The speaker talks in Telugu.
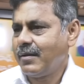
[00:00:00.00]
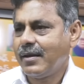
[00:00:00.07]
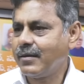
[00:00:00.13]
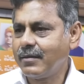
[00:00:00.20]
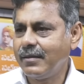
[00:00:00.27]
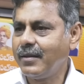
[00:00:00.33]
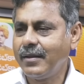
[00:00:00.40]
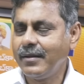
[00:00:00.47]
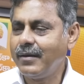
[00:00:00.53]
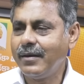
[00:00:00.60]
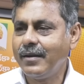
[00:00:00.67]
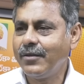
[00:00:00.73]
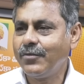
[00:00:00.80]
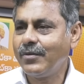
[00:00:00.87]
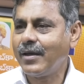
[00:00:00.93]
నాకు నేను
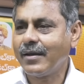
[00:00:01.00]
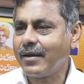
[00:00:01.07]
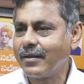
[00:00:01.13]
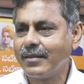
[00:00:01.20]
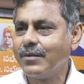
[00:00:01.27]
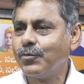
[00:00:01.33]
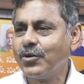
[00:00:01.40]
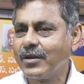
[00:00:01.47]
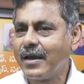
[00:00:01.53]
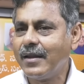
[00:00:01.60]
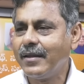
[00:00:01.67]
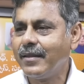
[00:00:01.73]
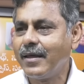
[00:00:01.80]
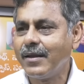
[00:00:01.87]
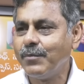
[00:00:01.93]
వినలేదు నాకు అర్థం కూడా
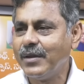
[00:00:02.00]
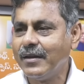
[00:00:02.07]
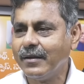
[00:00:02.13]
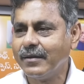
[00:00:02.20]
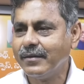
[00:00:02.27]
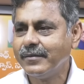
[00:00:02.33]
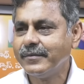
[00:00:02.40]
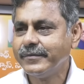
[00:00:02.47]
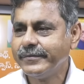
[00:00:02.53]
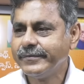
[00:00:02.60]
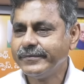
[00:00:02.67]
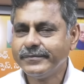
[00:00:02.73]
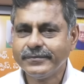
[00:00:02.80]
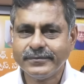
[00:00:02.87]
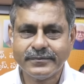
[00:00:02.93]
కాలేదు దాని మీనింగ్
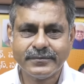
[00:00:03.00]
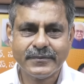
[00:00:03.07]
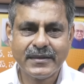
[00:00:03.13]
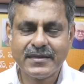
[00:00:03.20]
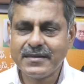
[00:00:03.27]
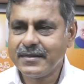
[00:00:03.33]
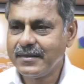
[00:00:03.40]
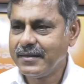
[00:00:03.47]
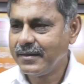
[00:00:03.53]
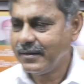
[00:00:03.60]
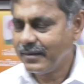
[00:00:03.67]
బీజేపీ వచ్చే